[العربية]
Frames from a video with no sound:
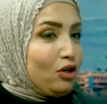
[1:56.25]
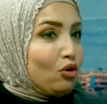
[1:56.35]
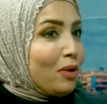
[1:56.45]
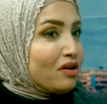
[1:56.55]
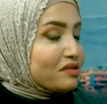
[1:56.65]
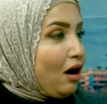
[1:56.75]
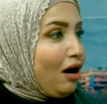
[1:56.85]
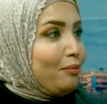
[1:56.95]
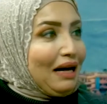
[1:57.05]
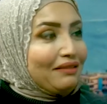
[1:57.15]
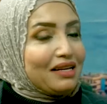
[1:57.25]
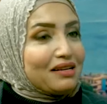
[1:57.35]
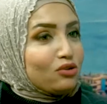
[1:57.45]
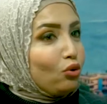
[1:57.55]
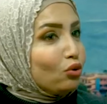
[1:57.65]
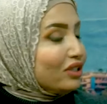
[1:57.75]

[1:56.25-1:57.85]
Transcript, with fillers: يومها صعب عندها ضغوط